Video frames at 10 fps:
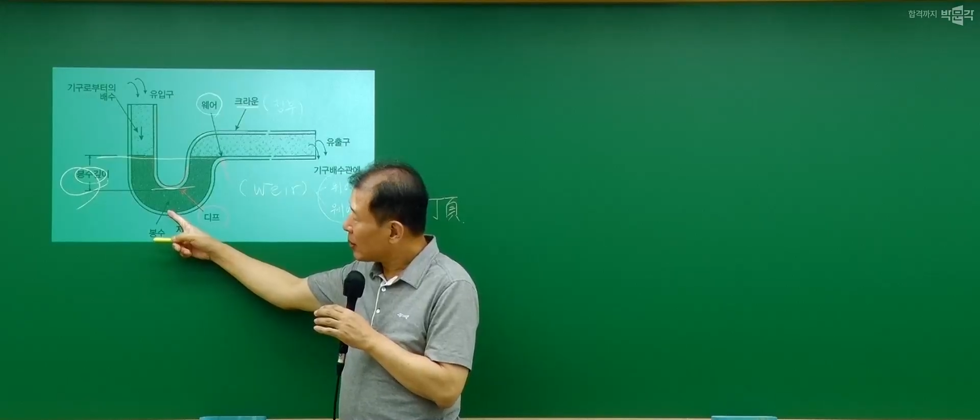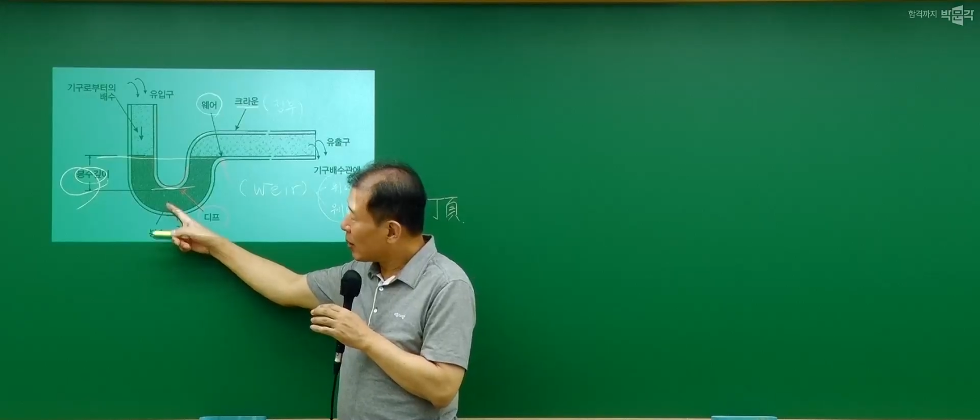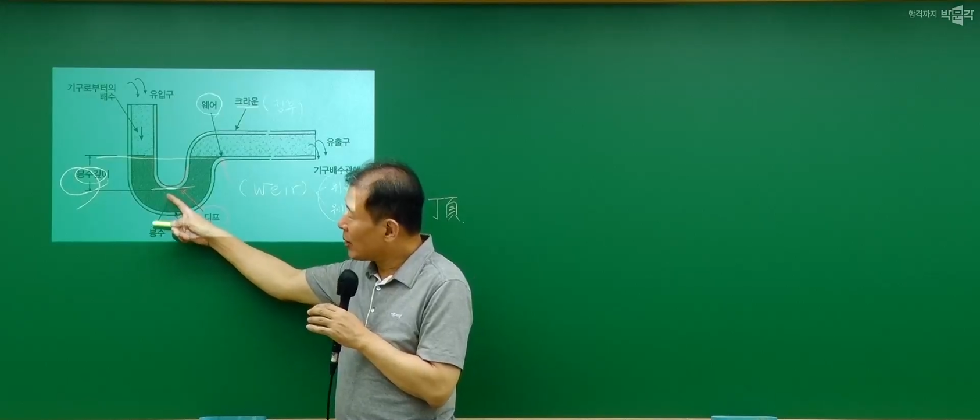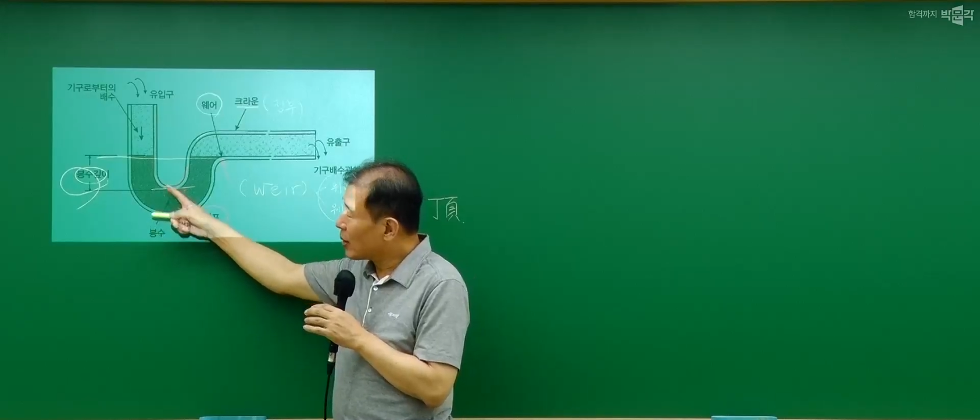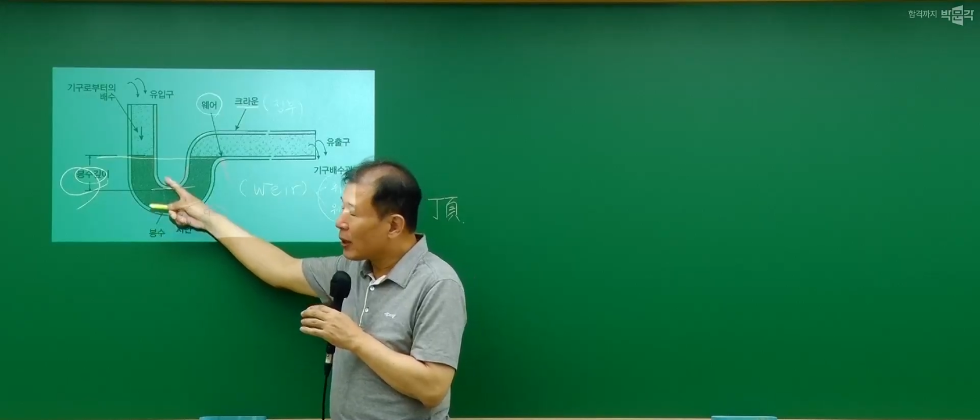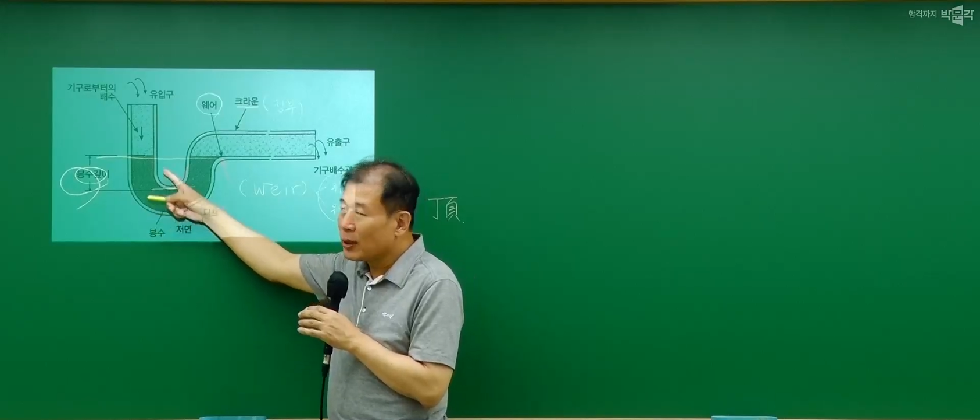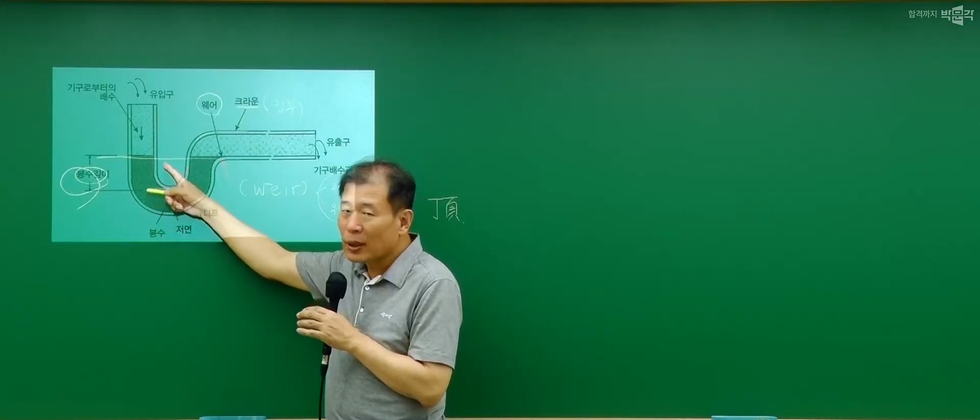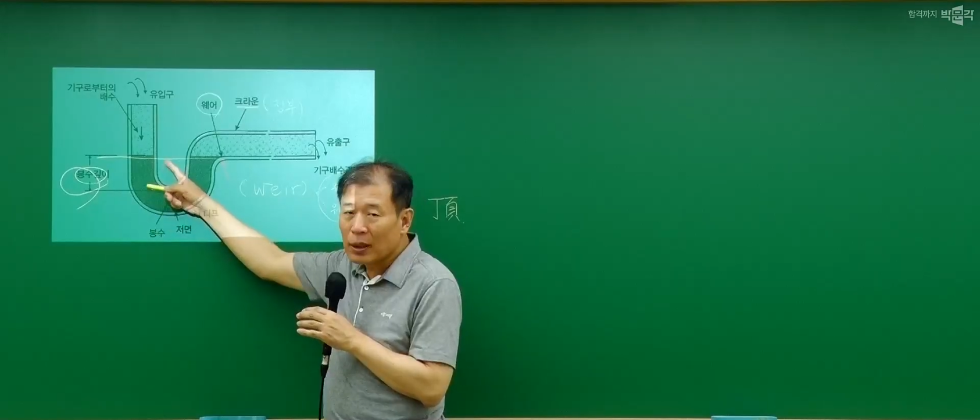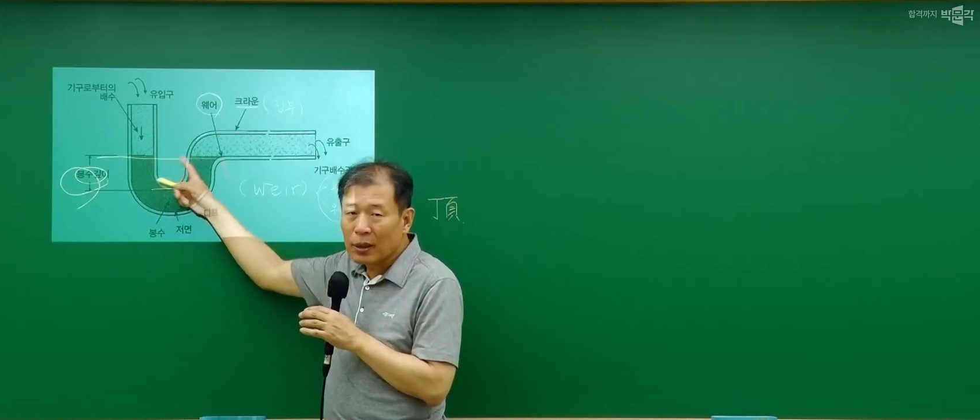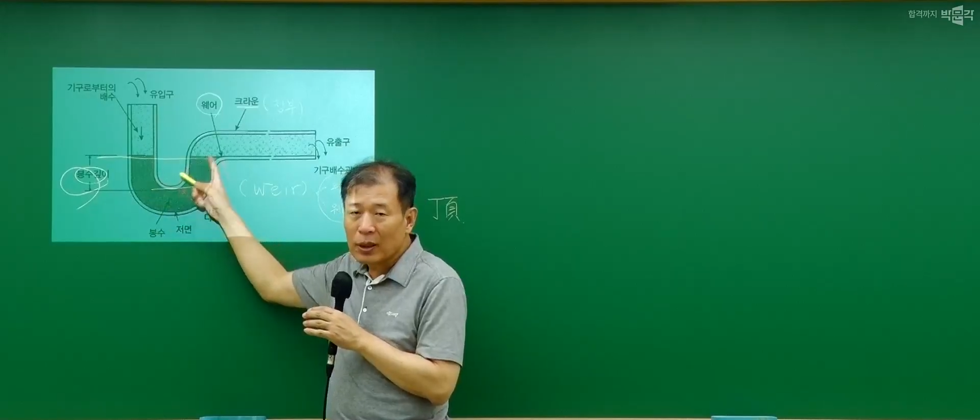
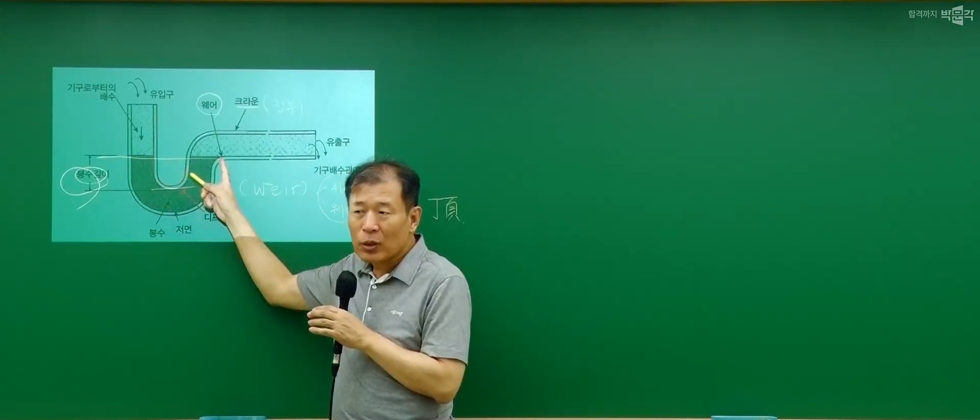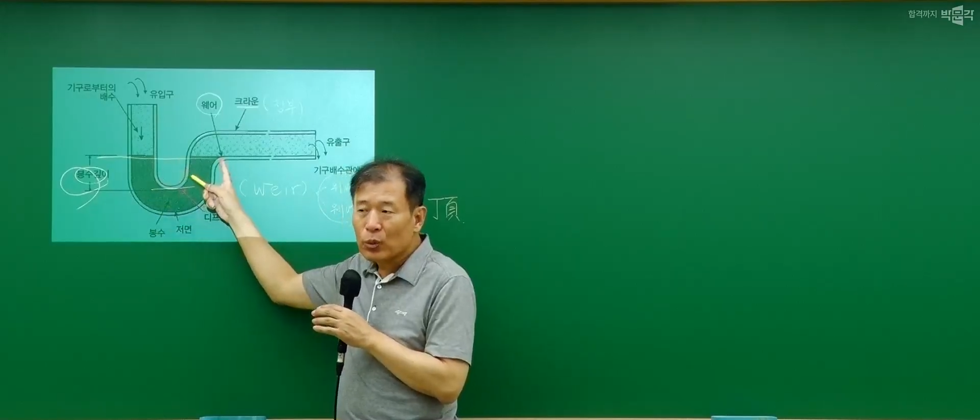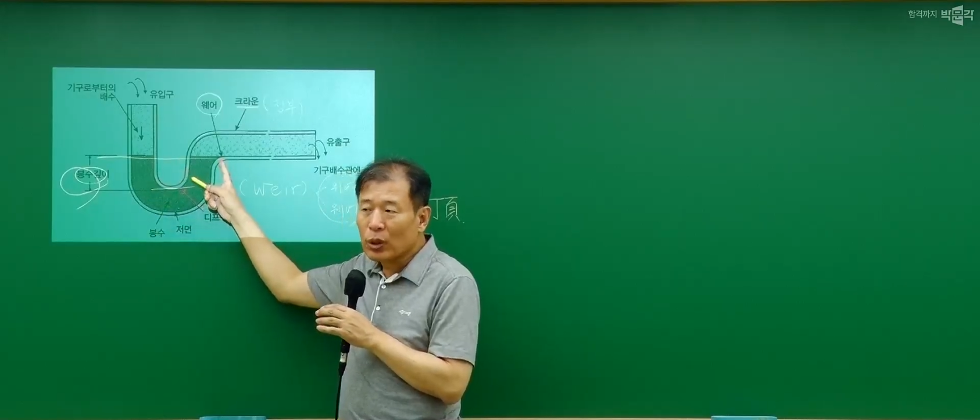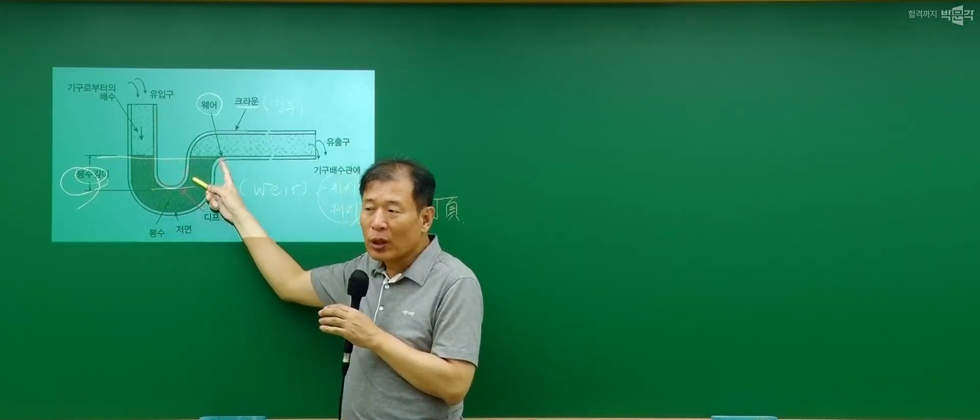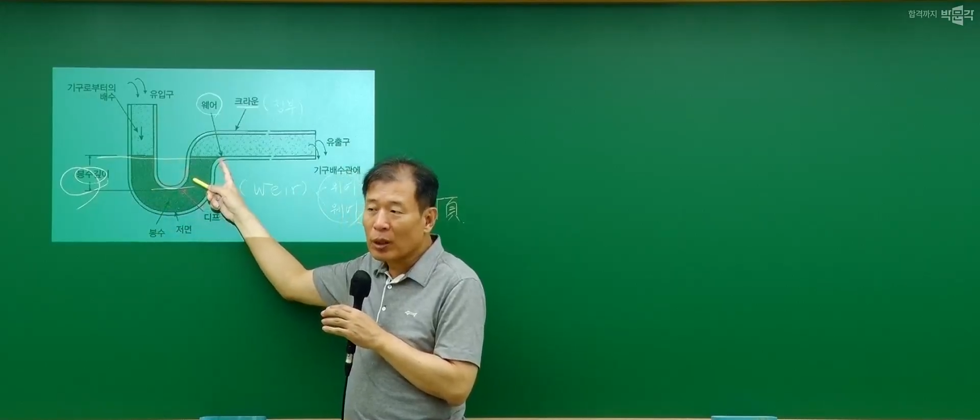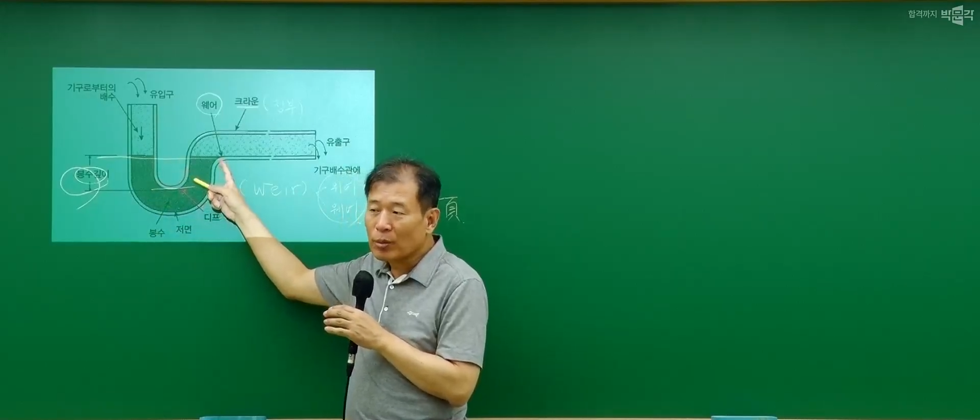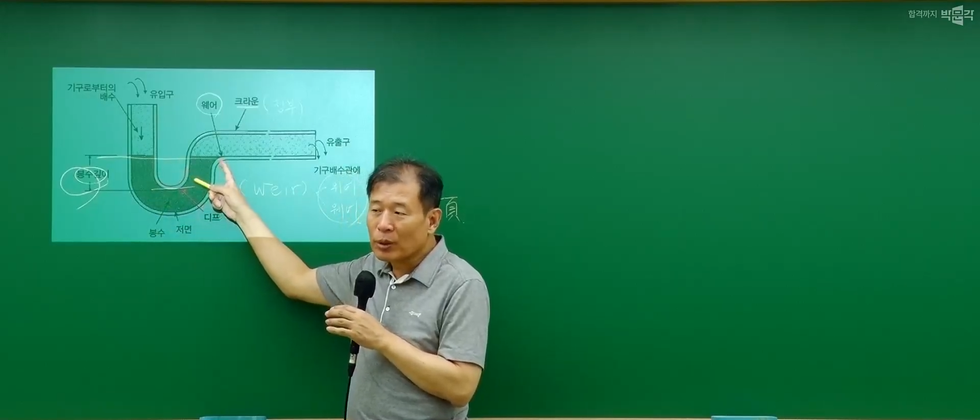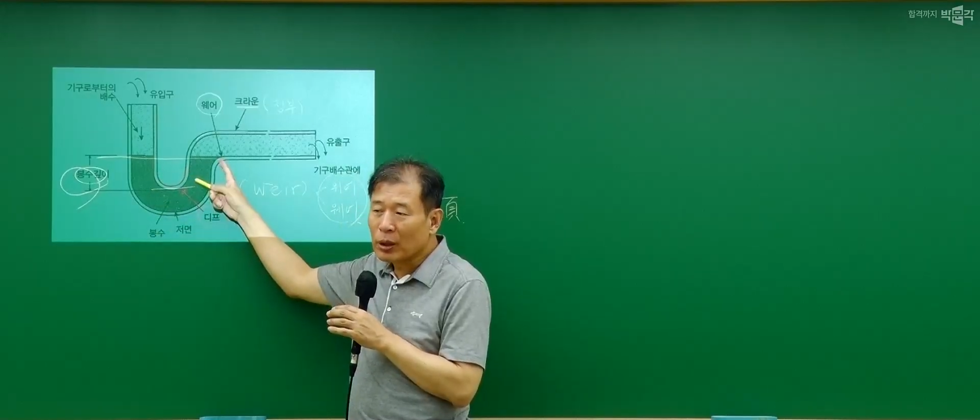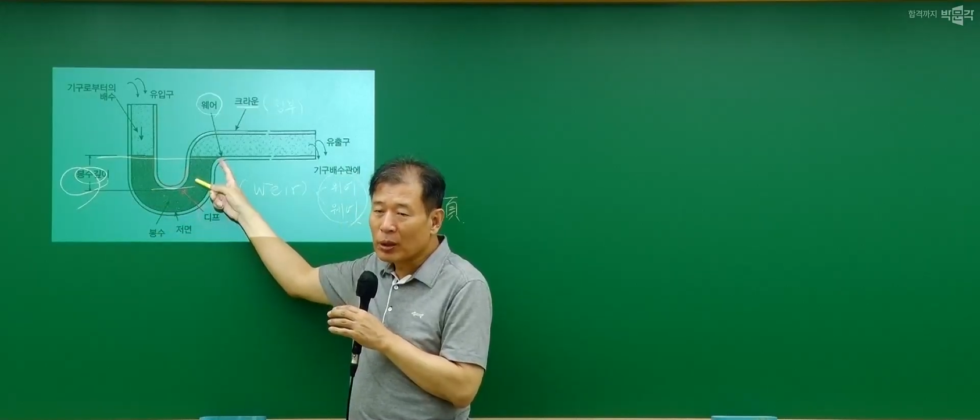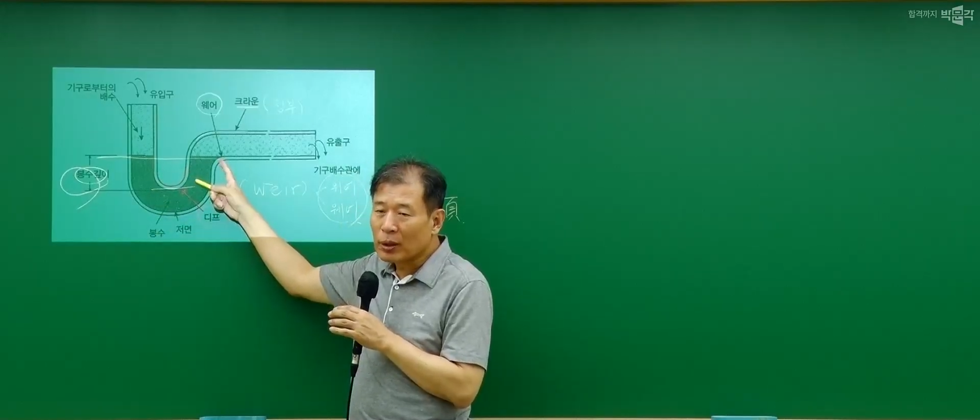어디까지다?
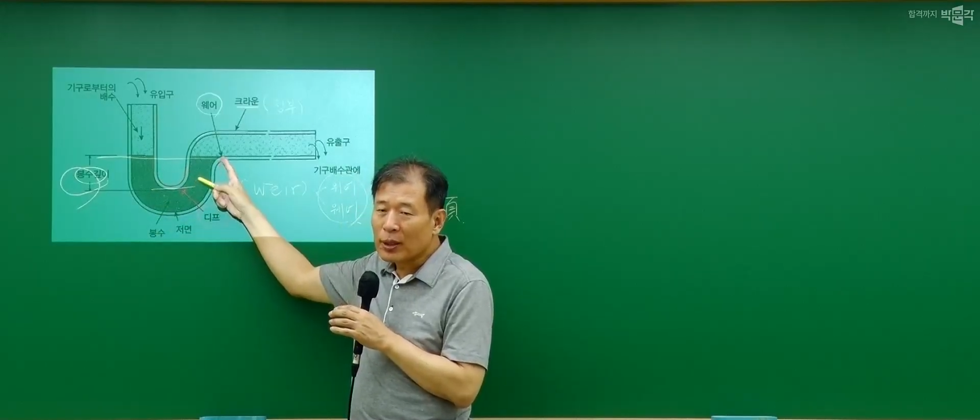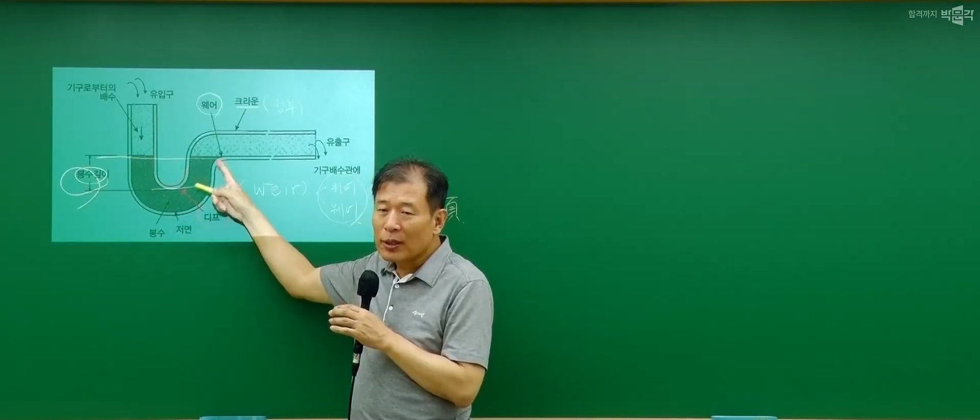유에서부터